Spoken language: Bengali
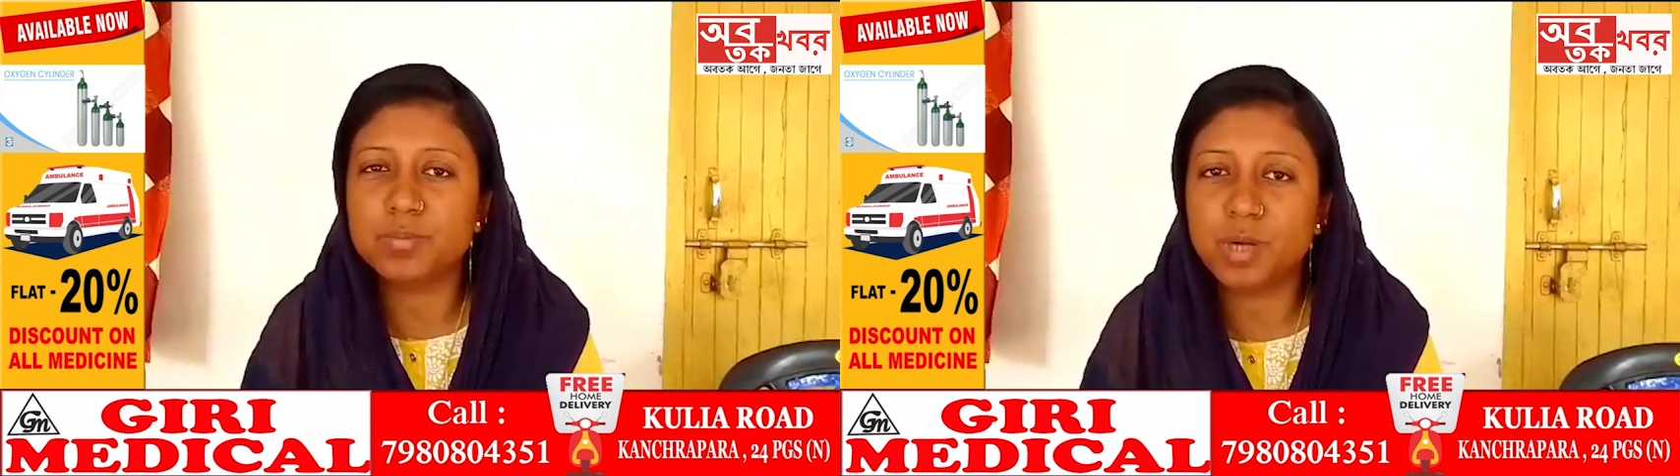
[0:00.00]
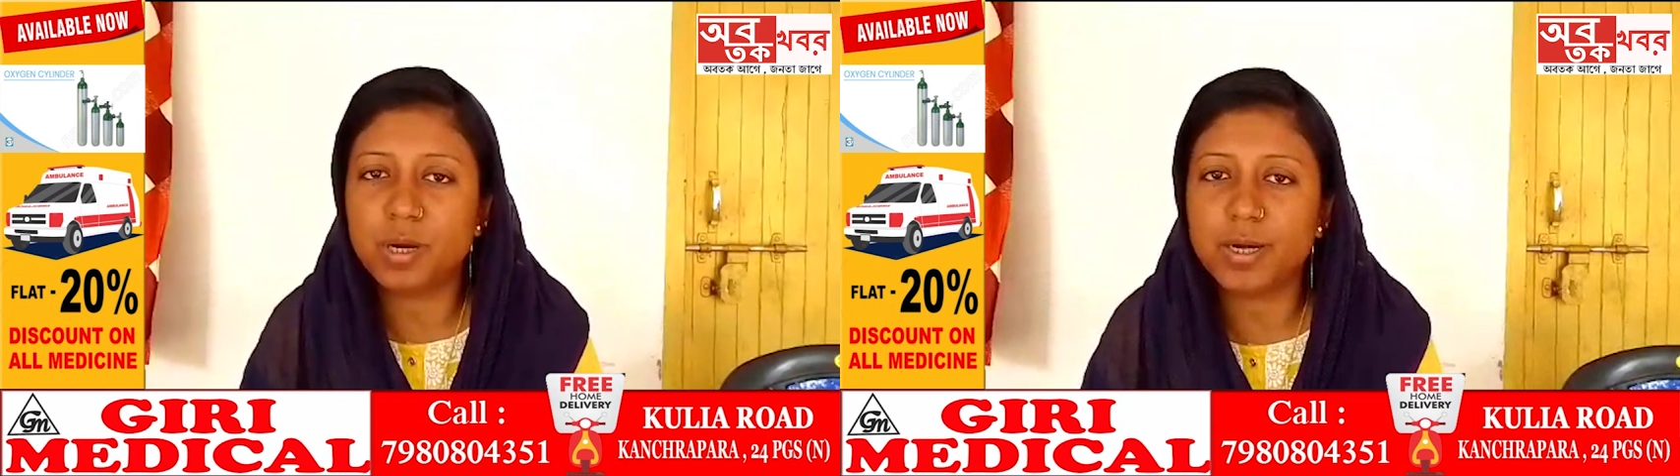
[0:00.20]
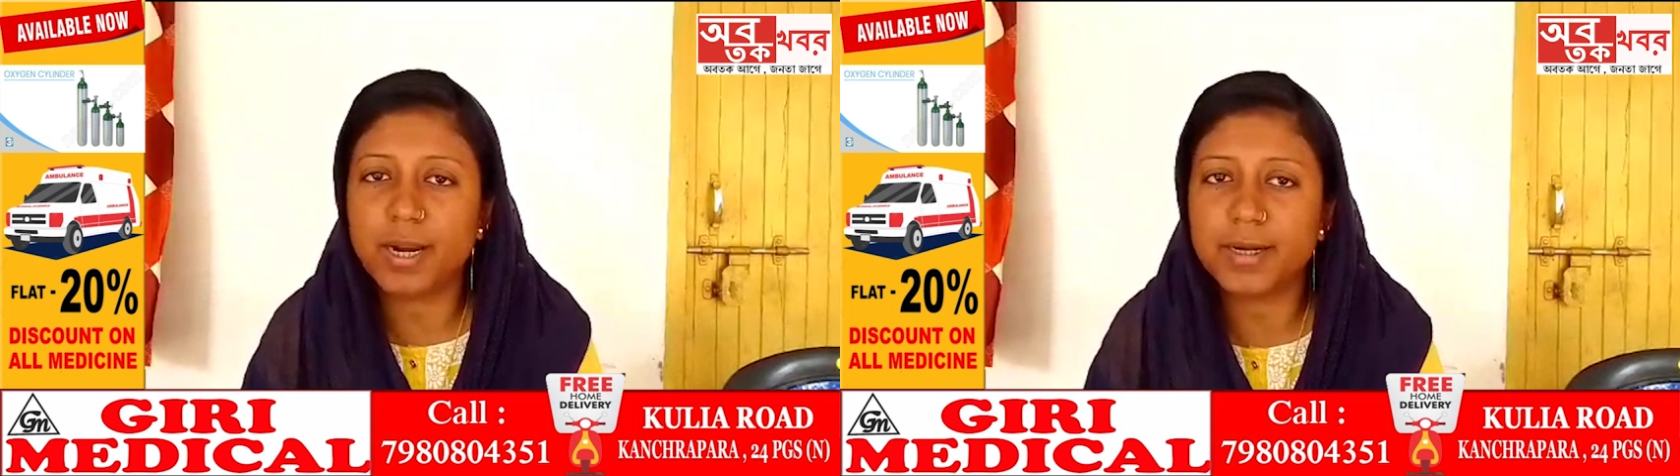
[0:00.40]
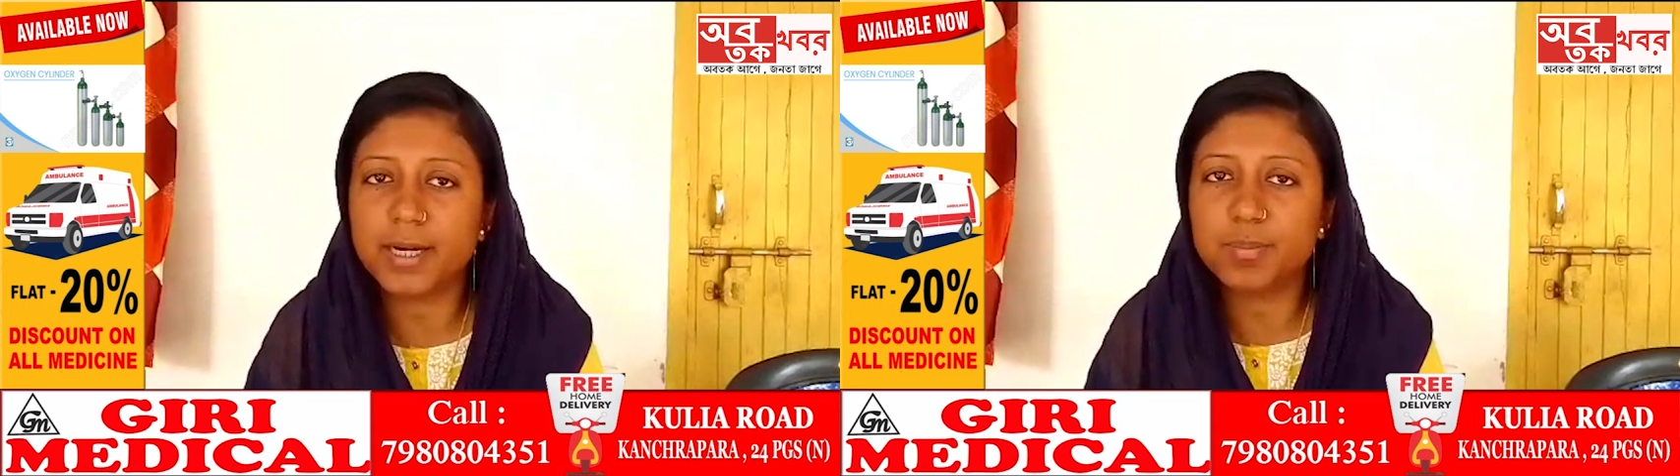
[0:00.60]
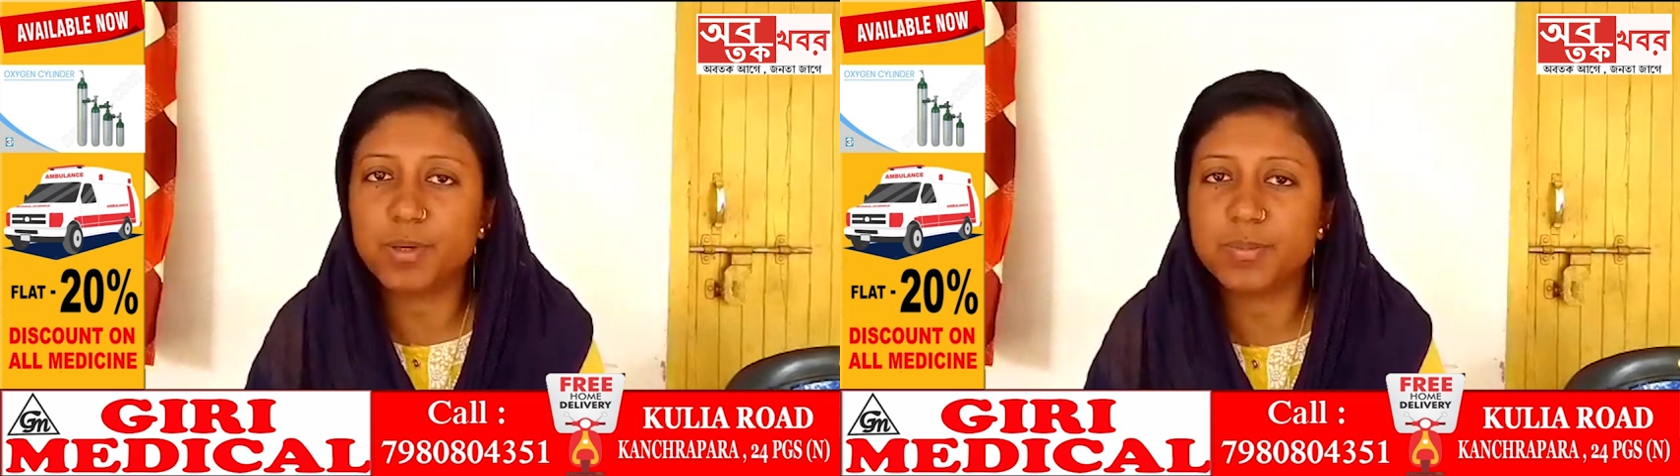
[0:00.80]
ব্লকের
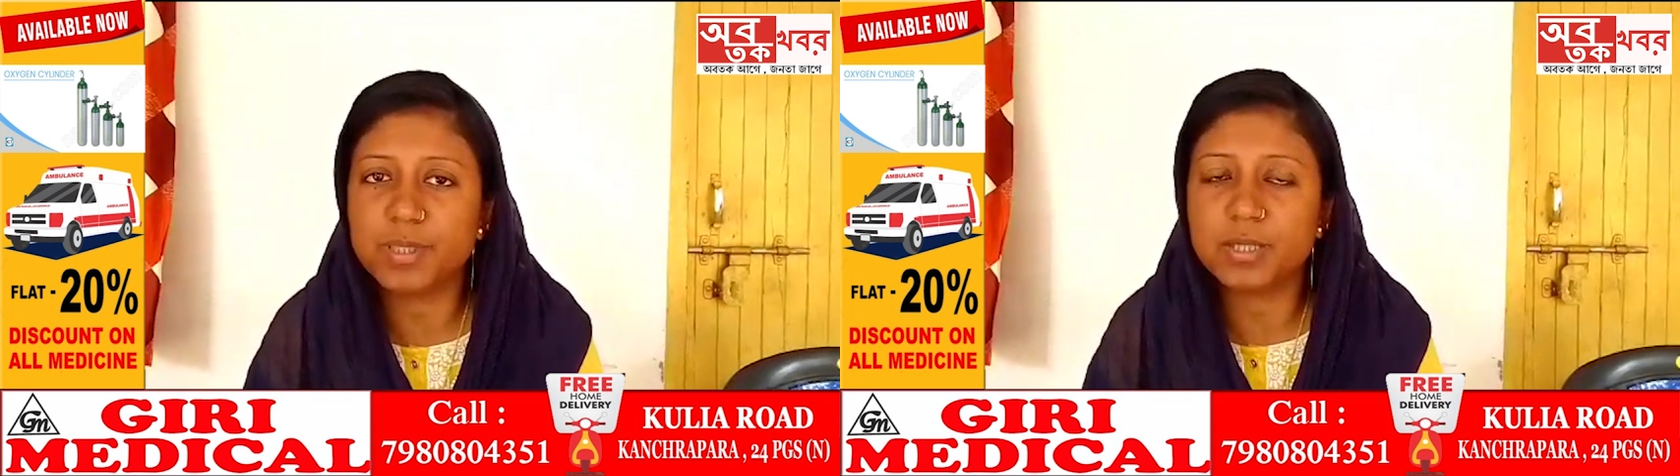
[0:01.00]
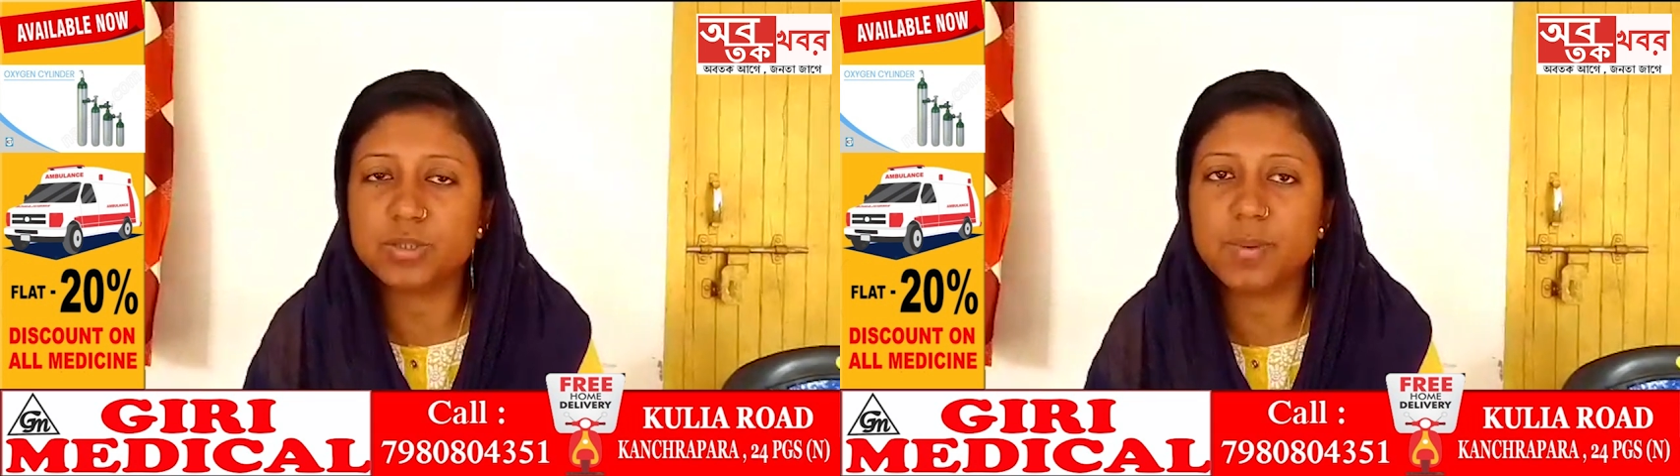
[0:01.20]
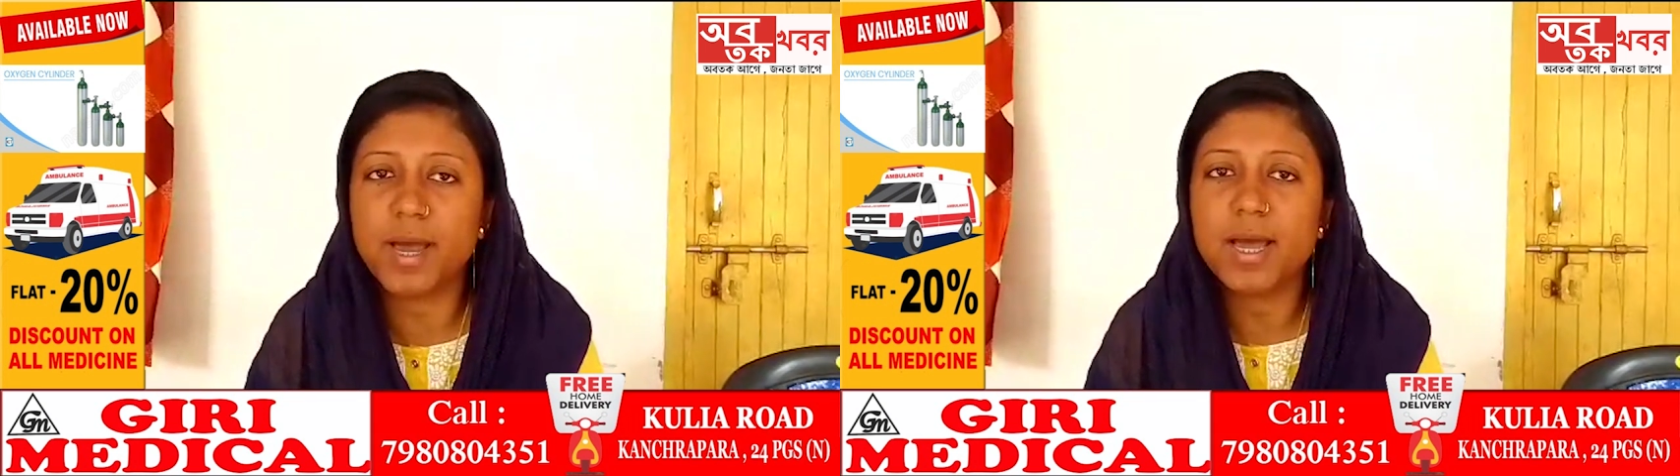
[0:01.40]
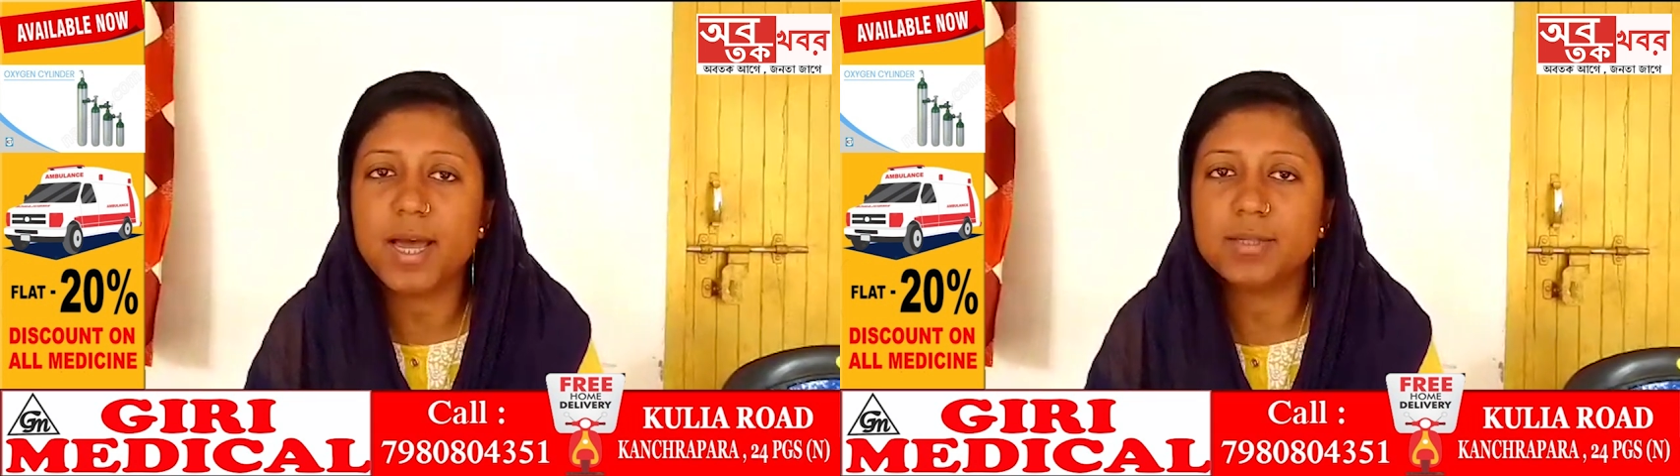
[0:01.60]
আন্ডারে পড়ে বিধানসভা